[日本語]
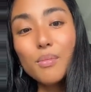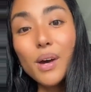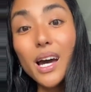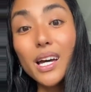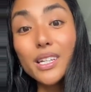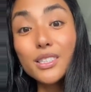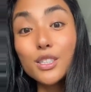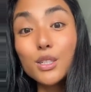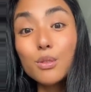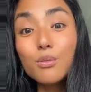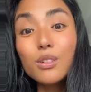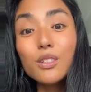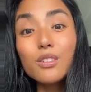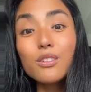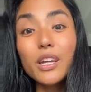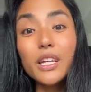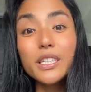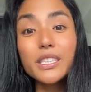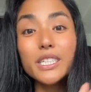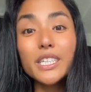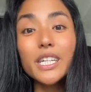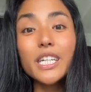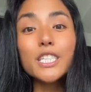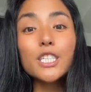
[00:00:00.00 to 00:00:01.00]
まあ自分の
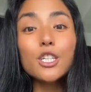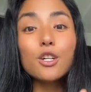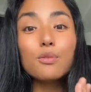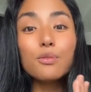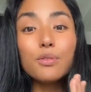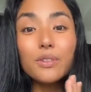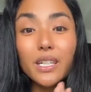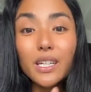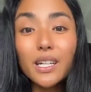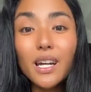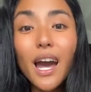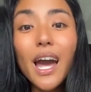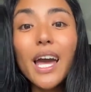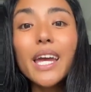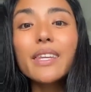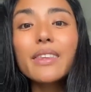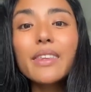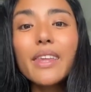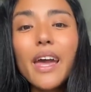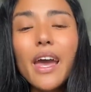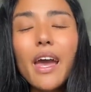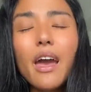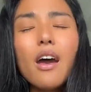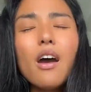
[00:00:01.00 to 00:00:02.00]
一日を振り返っ
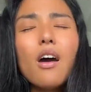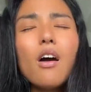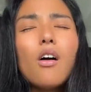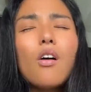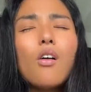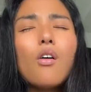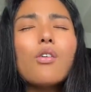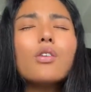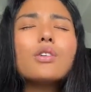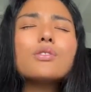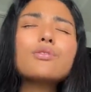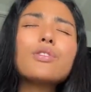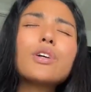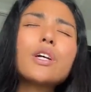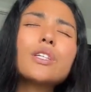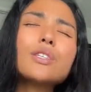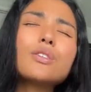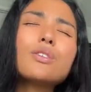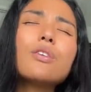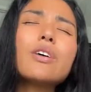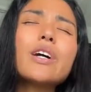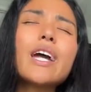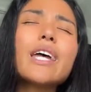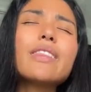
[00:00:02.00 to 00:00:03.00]
て、本当に
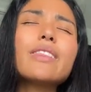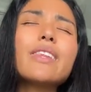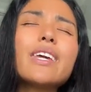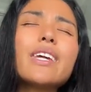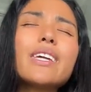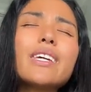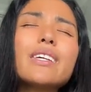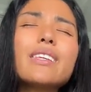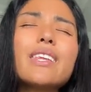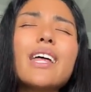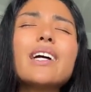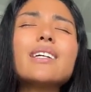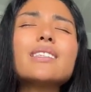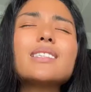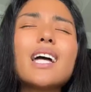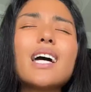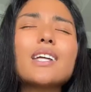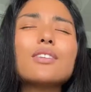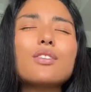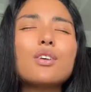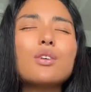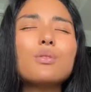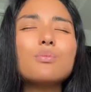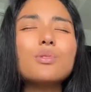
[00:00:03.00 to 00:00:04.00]
そうやって生きたん
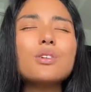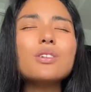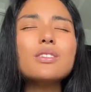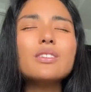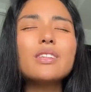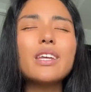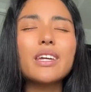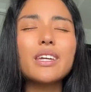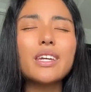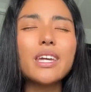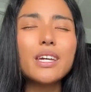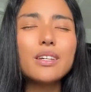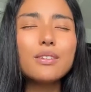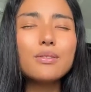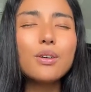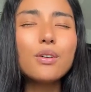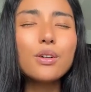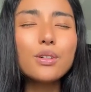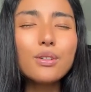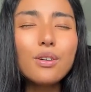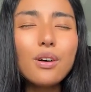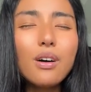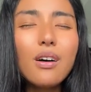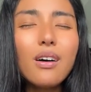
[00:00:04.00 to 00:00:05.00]
だと思っていける
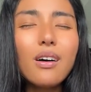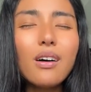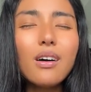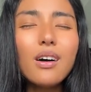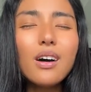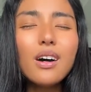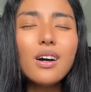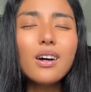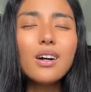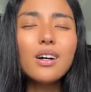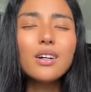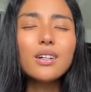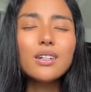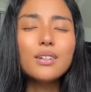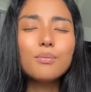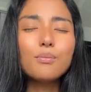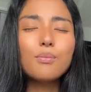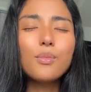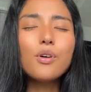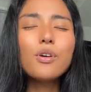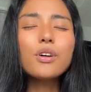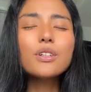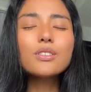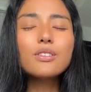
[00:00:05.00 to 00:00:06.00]
ほど、
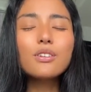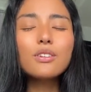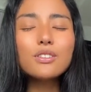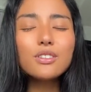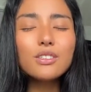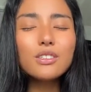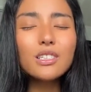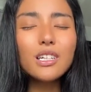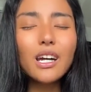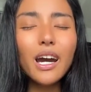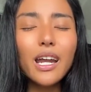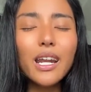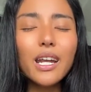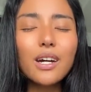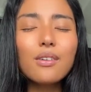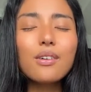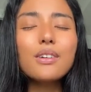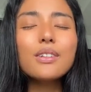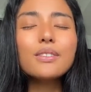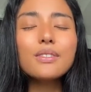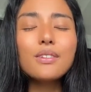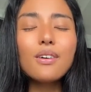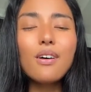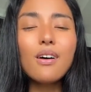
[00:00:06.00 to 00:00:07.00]
妄想するから
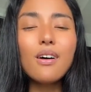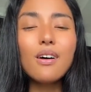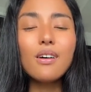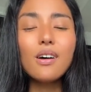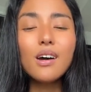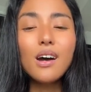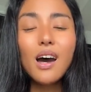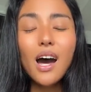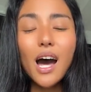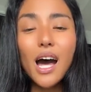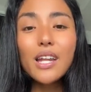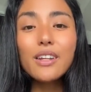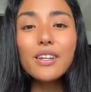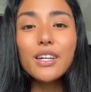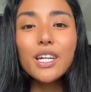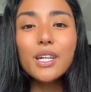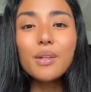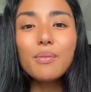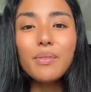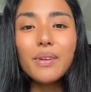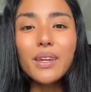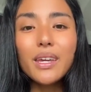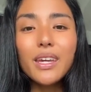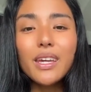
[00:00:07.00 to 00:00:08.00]
こそ、ある
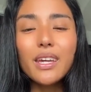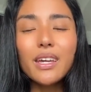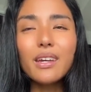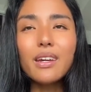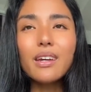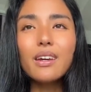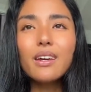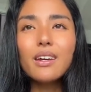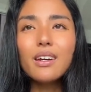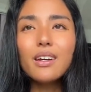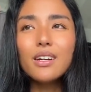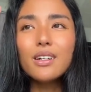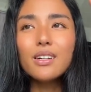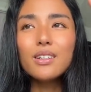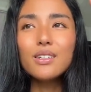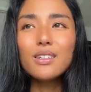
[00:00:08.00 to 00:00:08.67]
意味、